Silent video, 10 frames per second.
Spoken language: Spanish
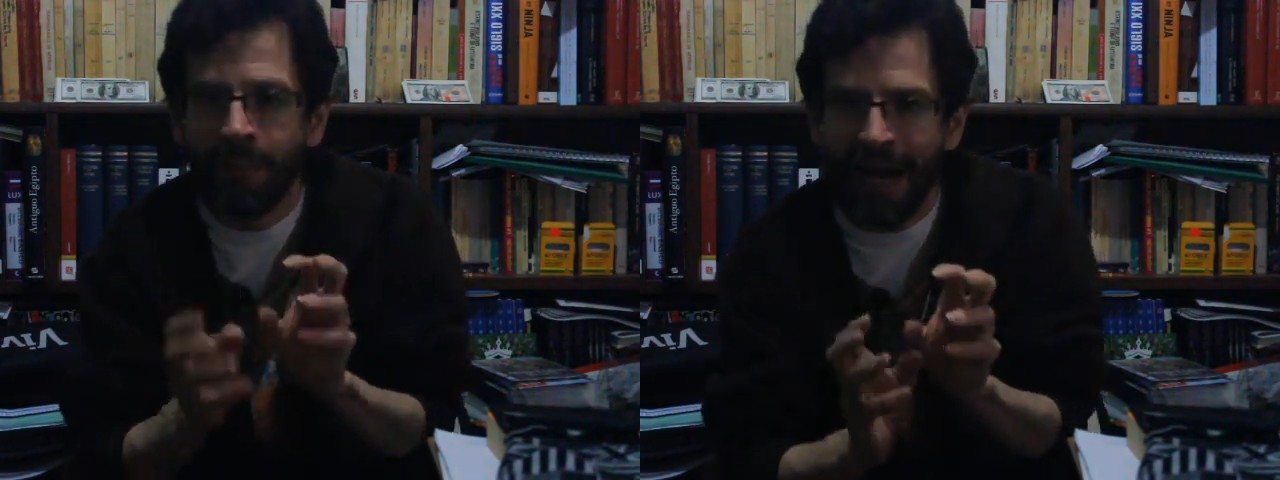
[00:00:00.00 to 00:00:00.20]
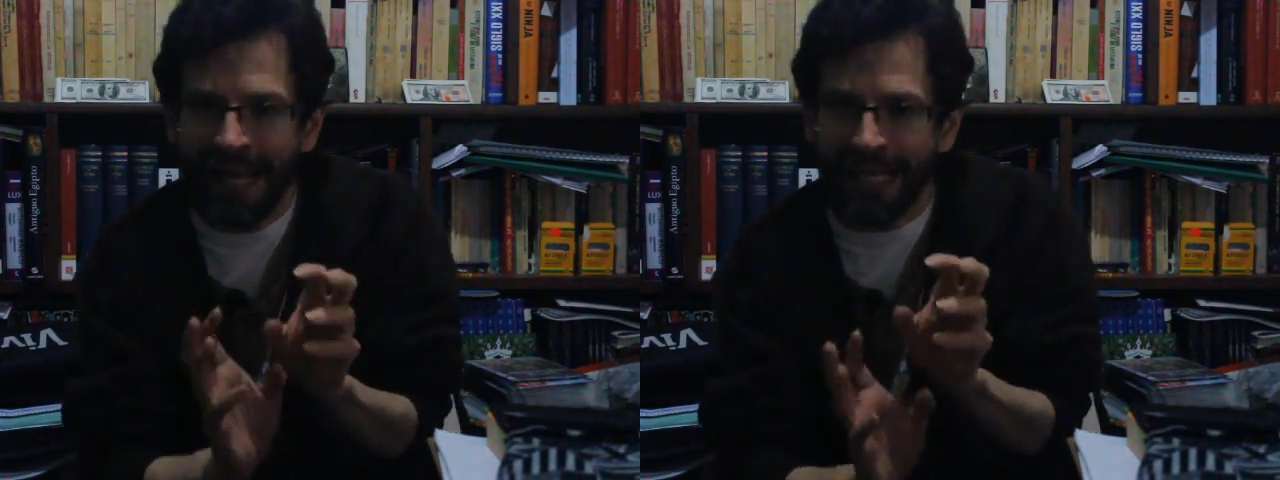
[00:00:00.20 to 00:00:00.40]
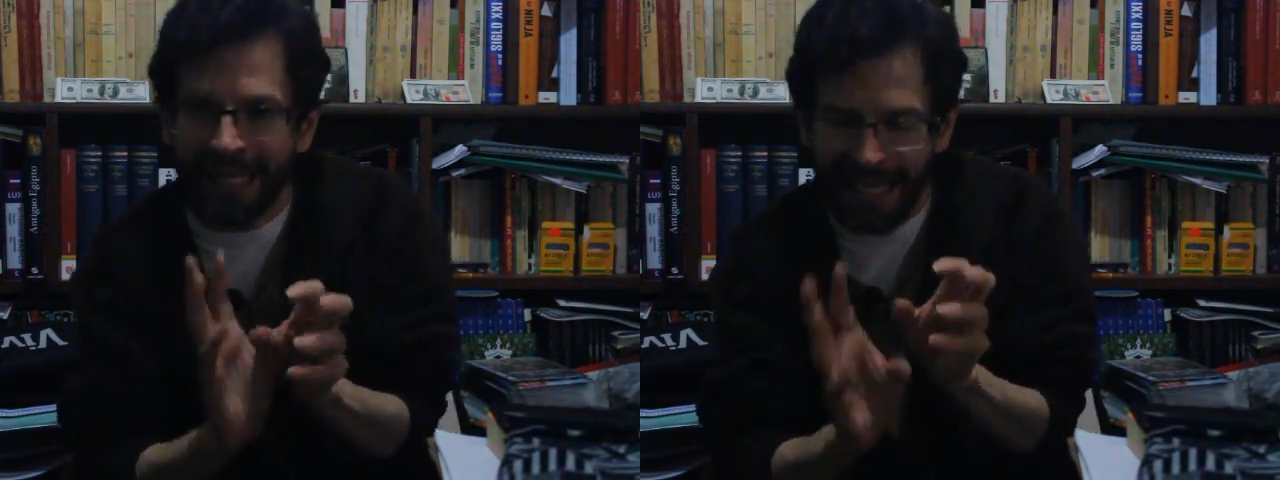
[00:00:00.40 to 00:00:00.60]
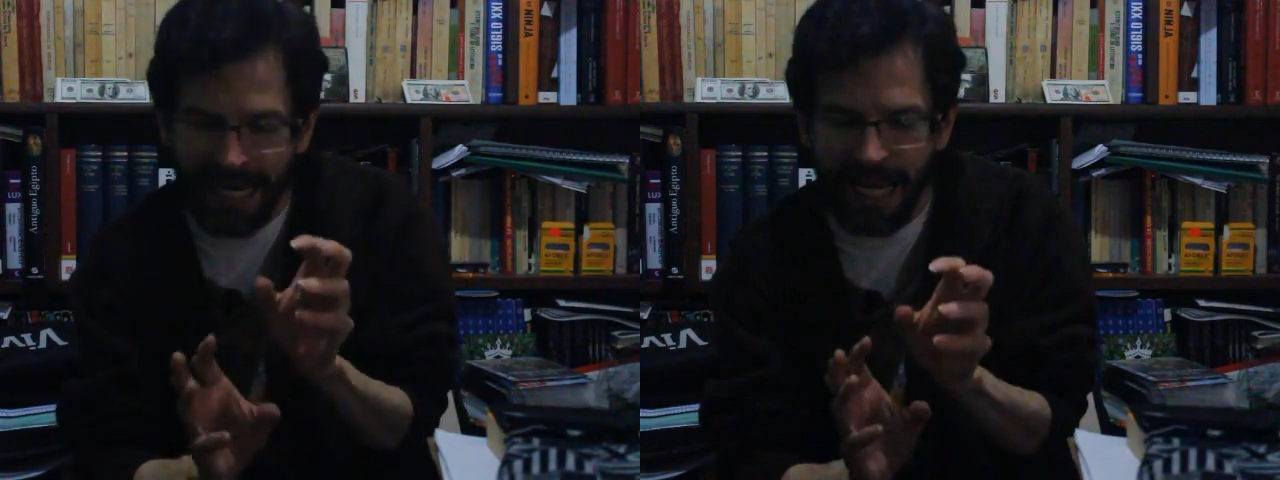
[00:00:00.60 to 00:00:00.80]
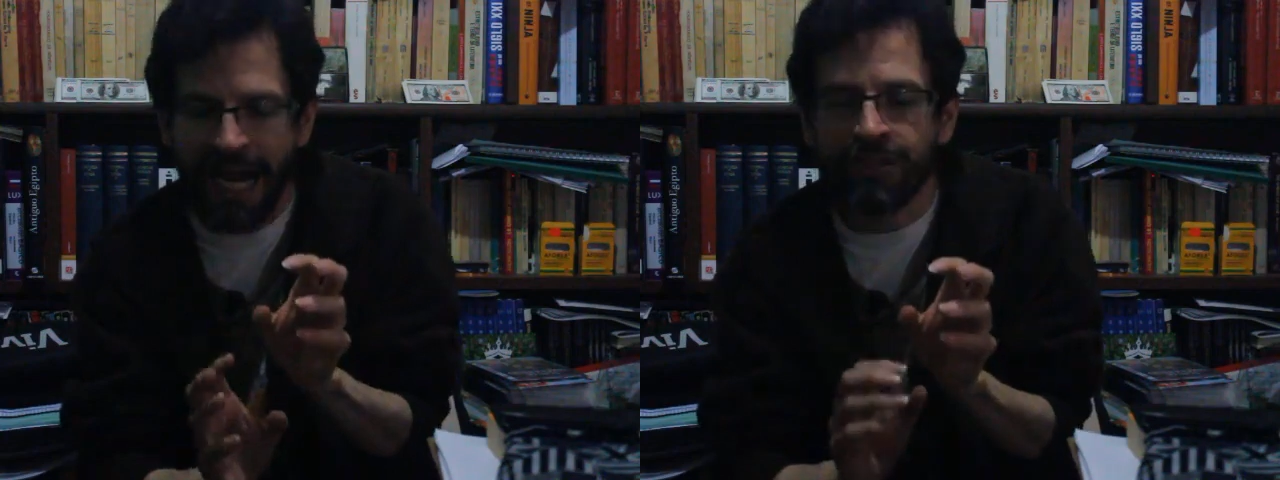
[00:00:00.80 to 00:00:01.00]
para
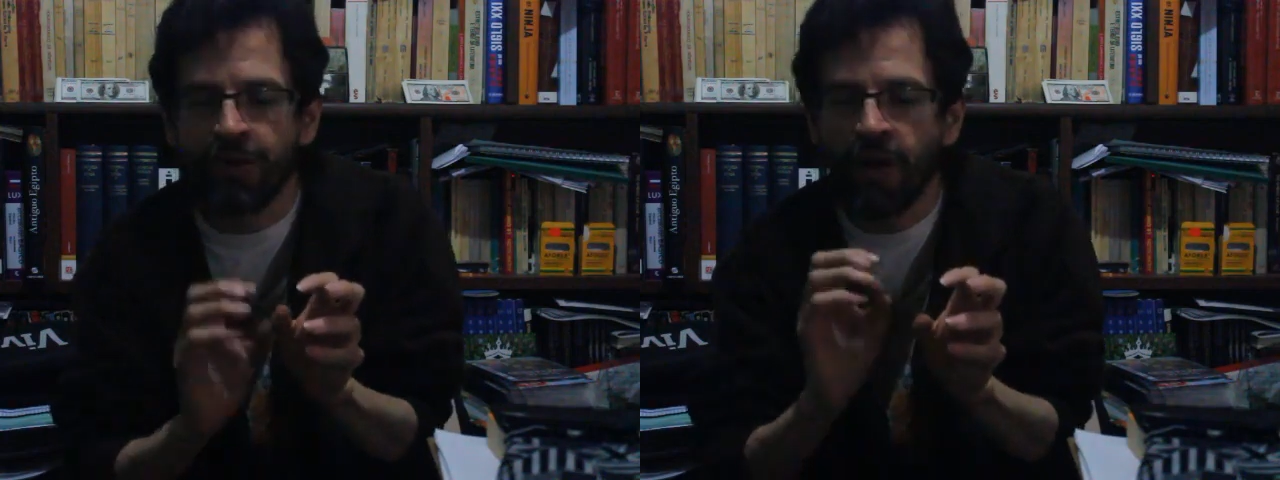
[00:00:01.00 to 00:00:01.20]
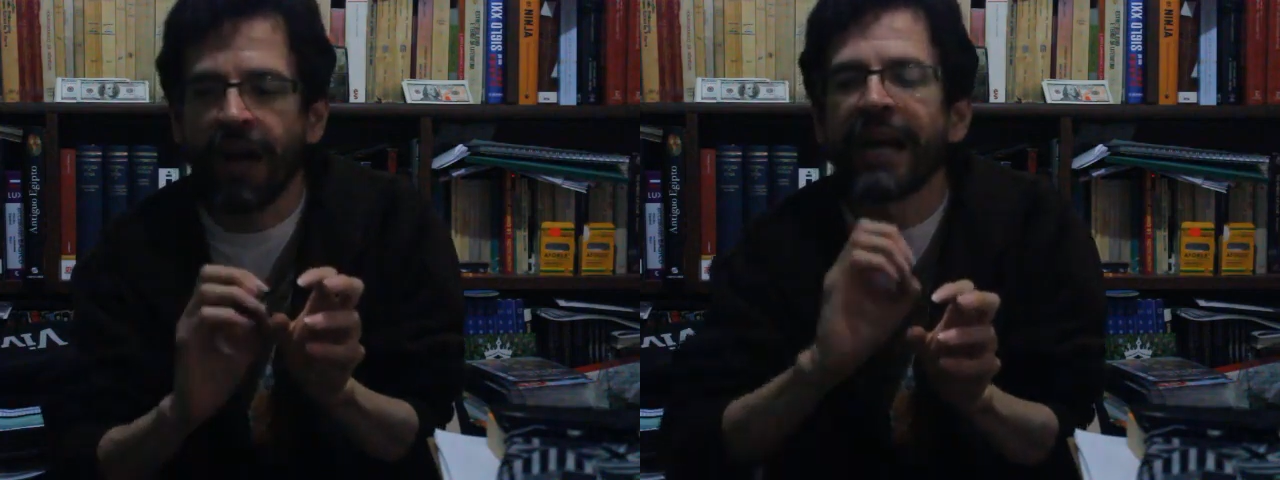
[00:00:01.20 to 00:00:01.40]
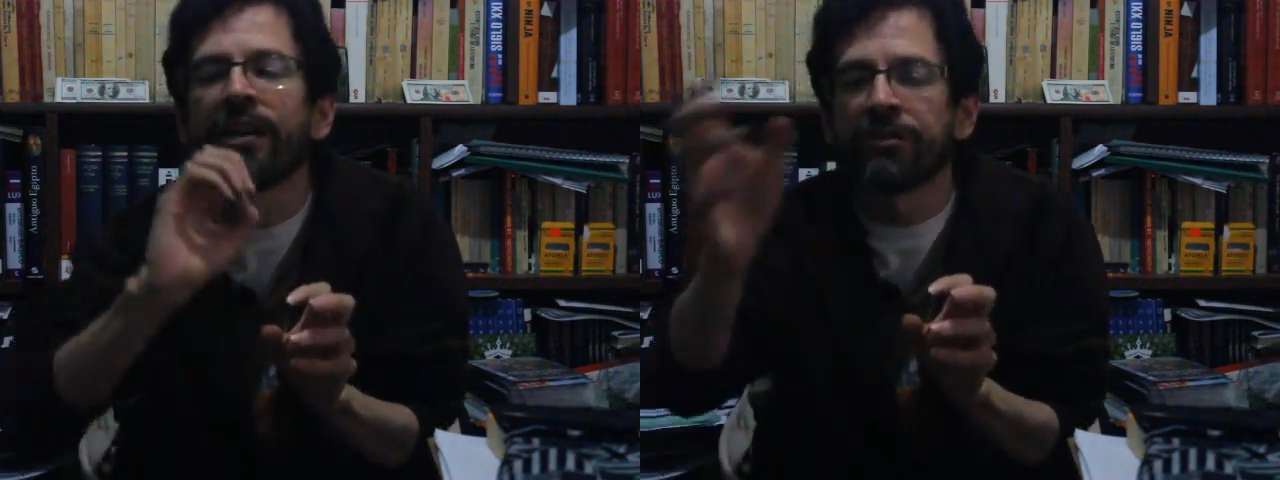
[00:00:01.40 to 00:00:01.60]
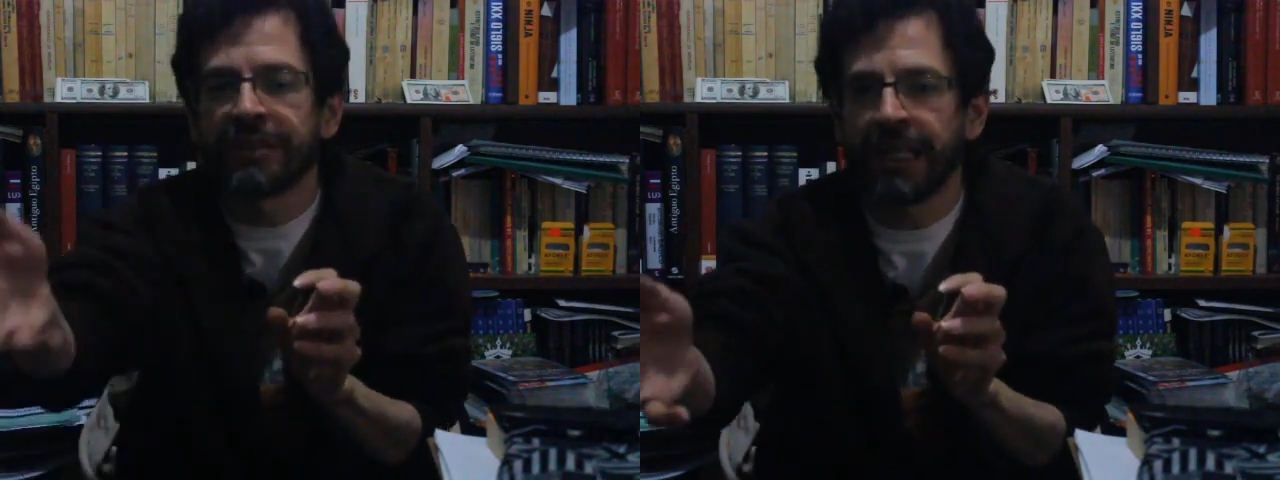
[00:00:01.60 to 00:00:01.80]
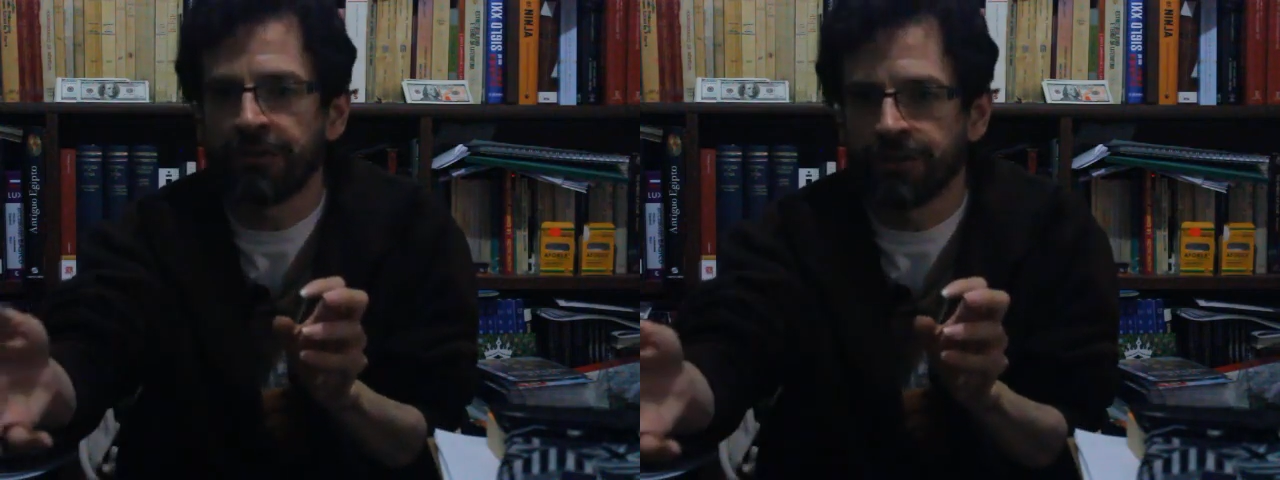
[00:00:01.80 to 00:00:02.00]
que arrojen los
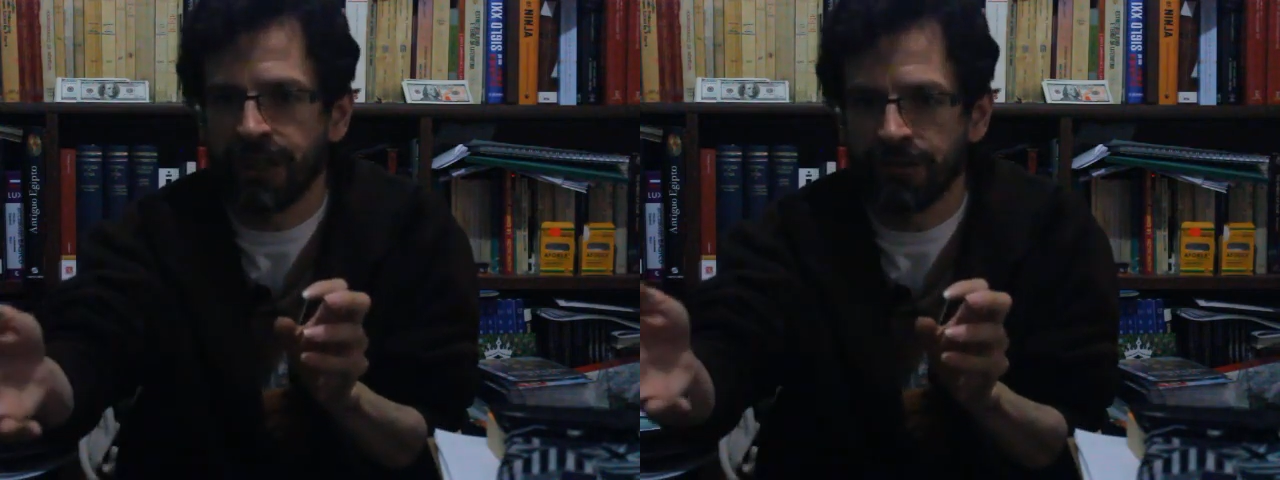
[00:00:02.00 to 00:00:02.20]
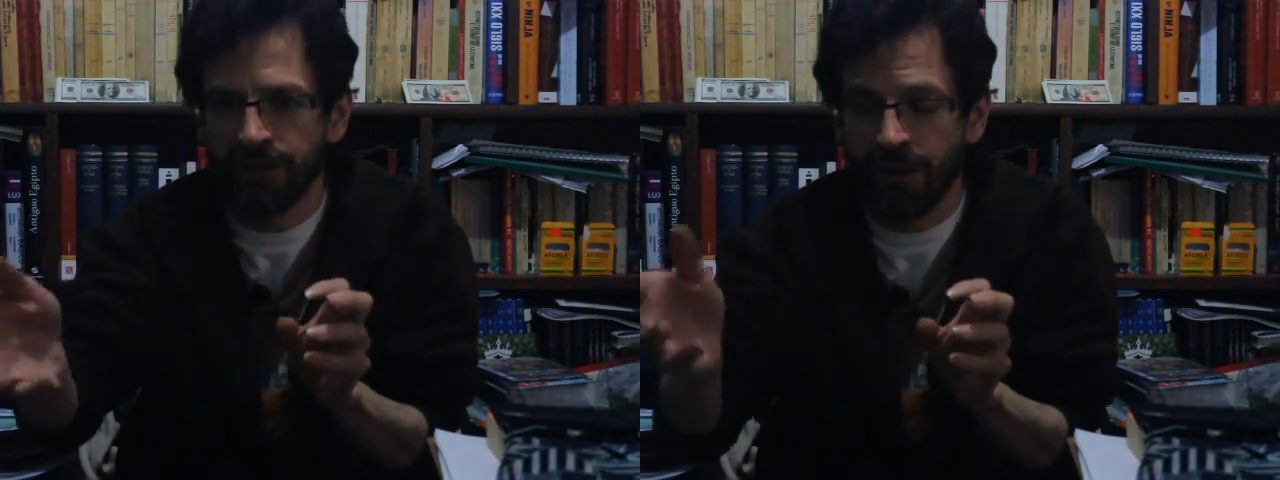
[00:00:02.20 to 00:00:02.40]
datos que nos,